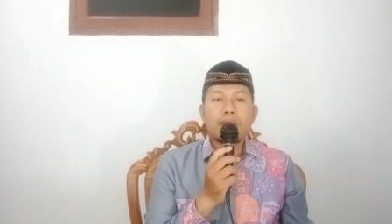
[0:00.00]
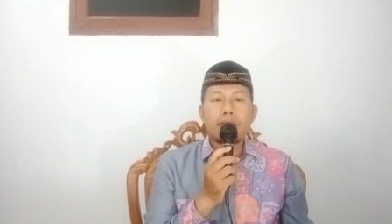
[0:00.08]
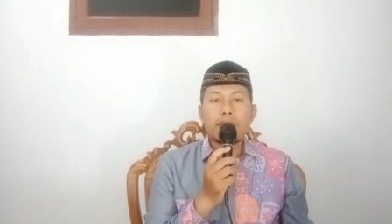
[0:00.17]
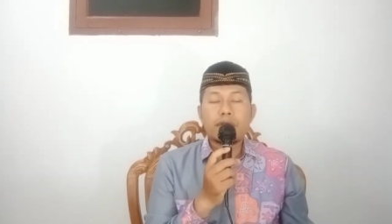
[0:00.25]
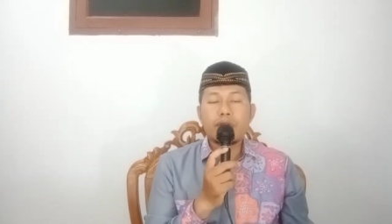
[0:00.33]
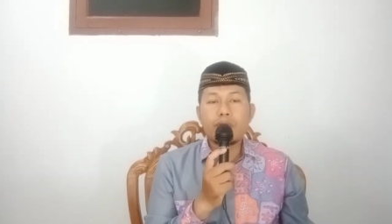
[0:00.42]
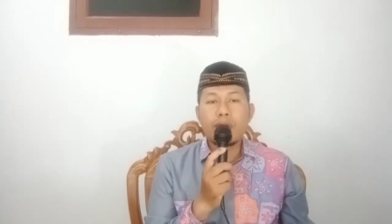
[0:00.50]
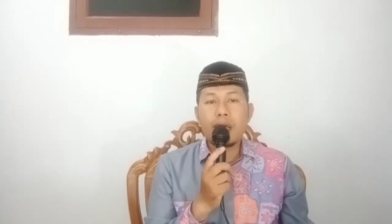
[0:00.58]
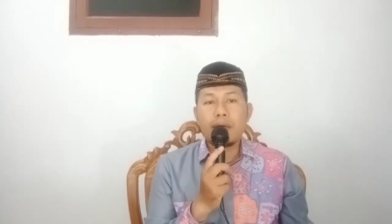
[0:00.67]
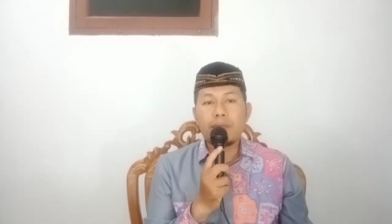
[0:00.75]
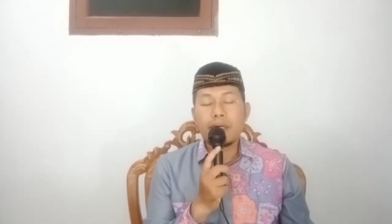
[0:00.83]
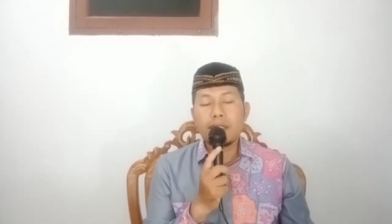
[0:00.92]

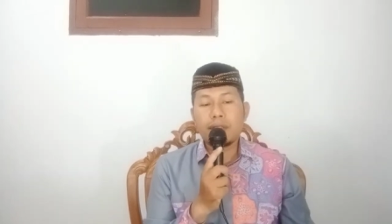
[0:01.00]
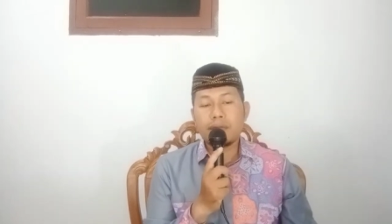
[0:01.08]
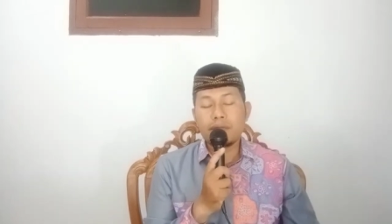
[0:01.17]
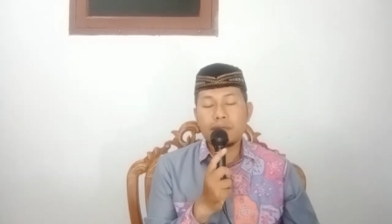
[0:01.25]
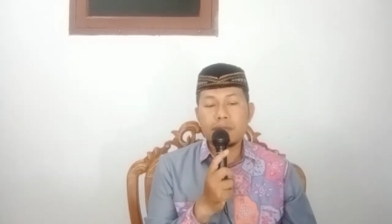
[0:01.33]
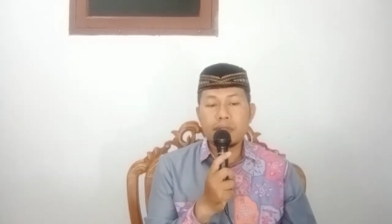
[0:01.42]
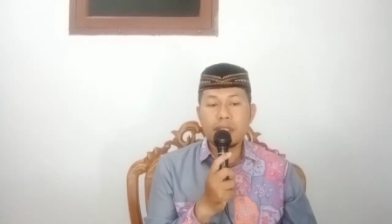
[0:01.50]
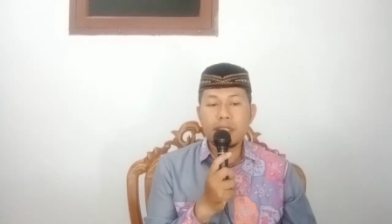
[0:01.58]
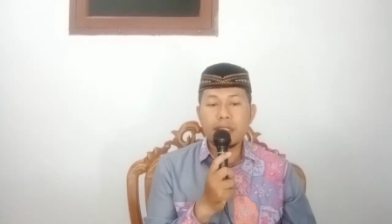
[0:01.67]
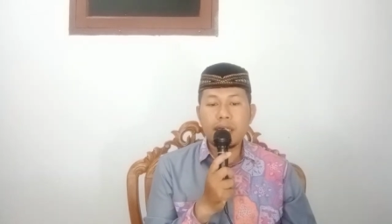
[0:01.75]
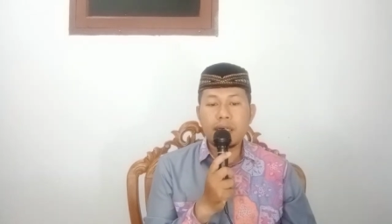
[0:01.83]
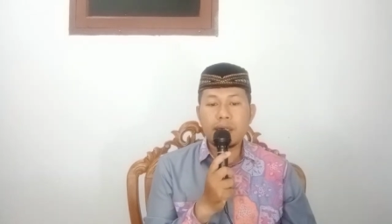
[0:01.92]
sahabat
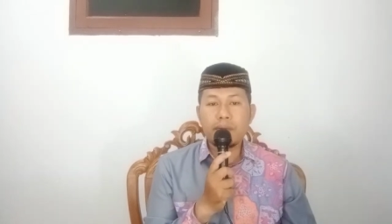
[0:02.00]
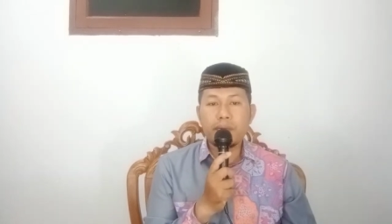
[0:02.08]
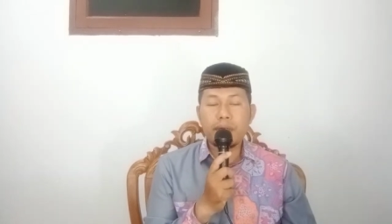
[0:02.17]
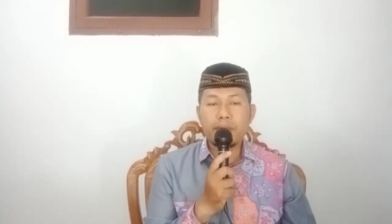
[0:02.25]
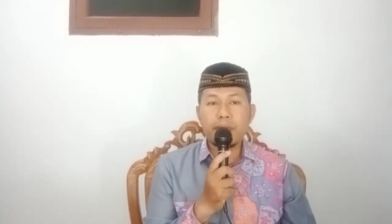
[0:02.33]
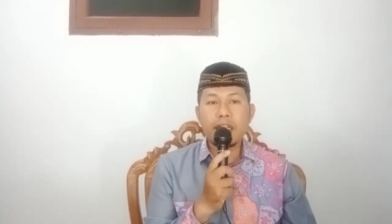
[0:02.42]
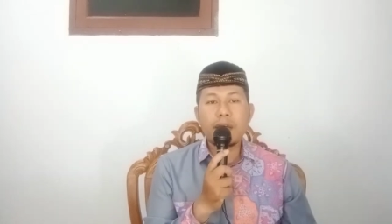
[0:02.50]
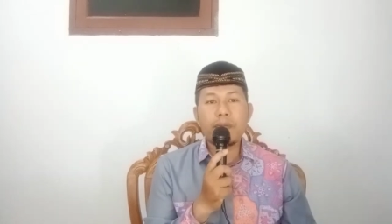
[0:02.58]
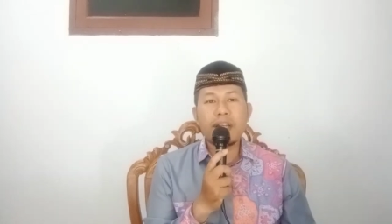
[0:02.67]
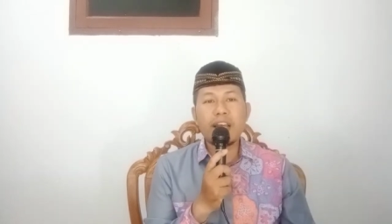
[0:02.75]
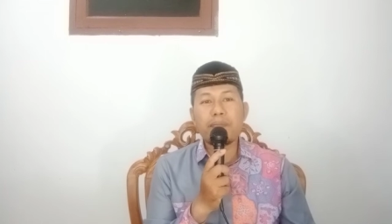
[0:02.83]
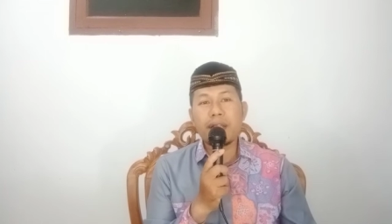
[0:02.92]
yang berbeda
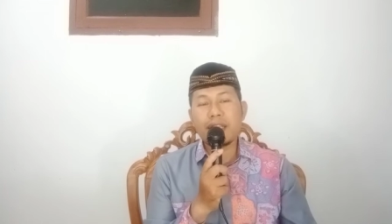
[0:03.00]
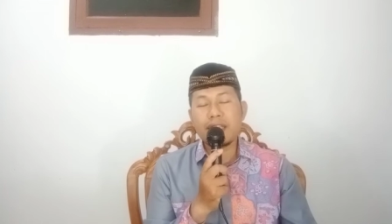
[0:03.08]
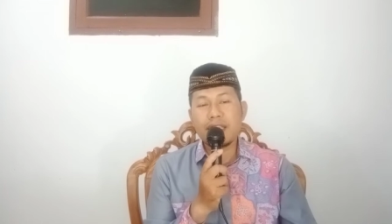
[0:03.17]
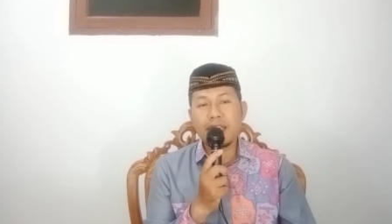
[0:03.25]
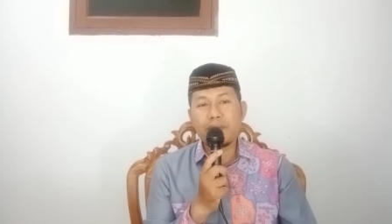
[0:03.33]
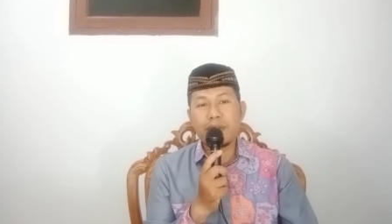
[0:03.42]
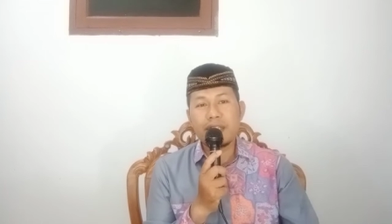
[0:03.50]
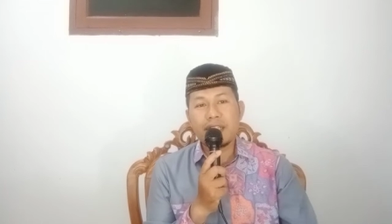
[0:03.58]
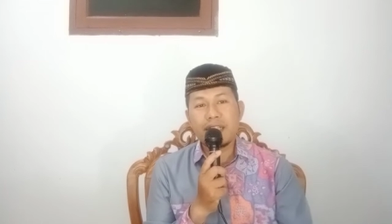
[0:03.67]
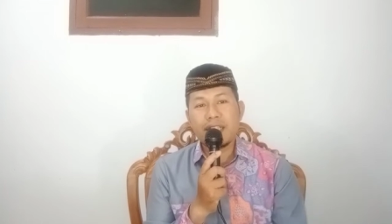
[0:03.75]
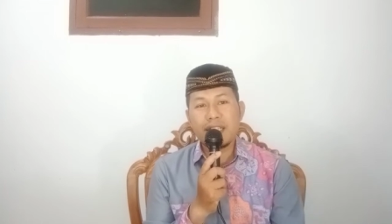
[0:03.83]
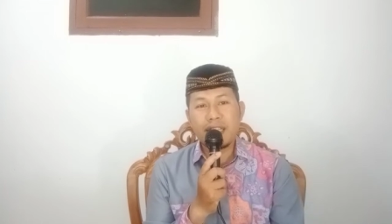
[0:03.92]
pendapat, yang
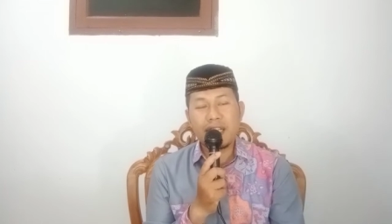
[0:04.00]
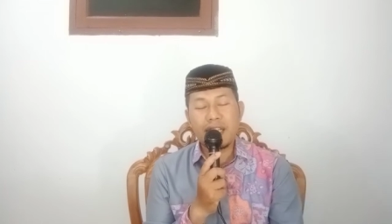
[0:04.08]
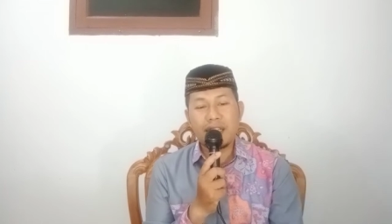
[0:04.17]
berselisih.